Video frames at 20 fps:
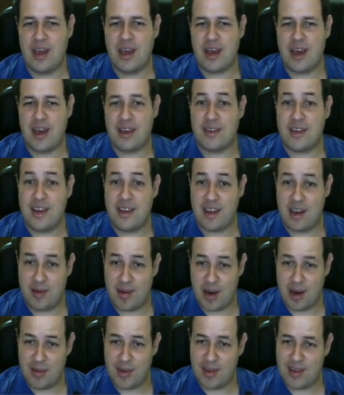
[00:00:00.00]
Este
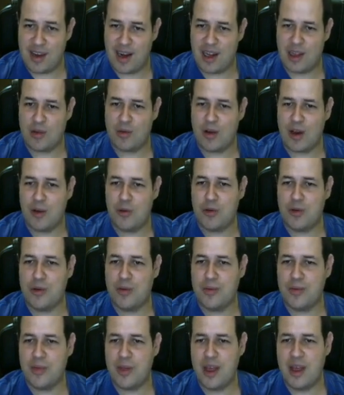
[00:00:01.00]
intervalo va a estar a altura
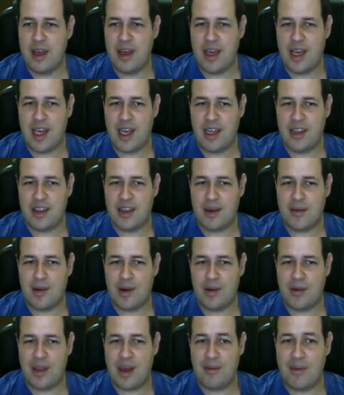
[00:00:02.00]
1. El
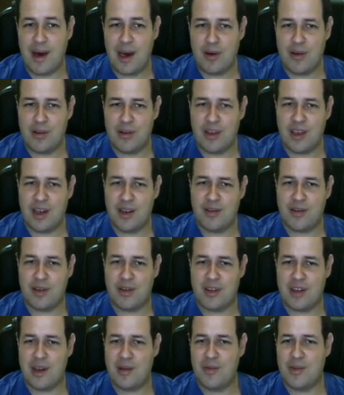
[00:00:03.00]
intervalo de abajo tiene su
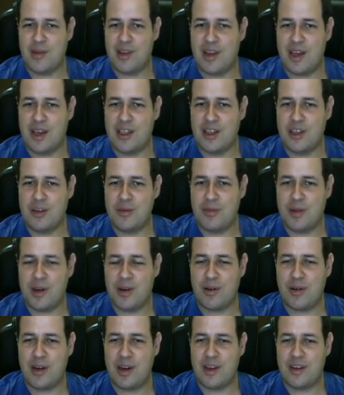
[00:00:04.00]
extremo derecho, pero
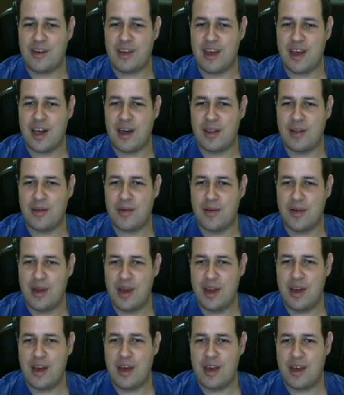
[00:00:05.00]
no el izquierdo
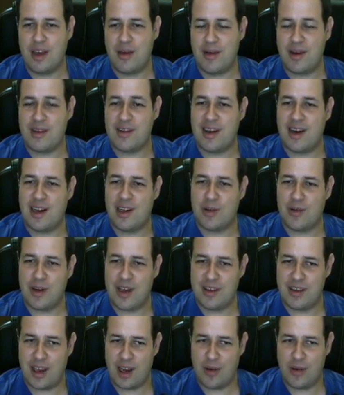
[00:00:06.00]
y va a estar a altura
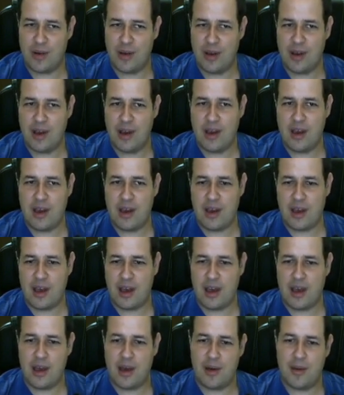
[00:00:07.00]
0.
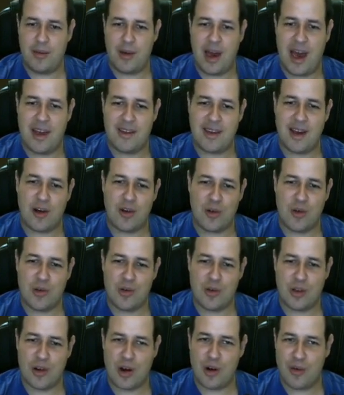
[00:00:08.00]
Eh, a este
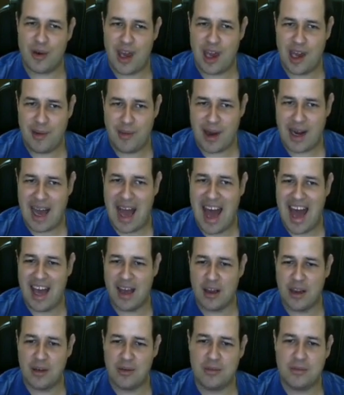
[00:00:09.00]
conjunto lo voy a llamar A.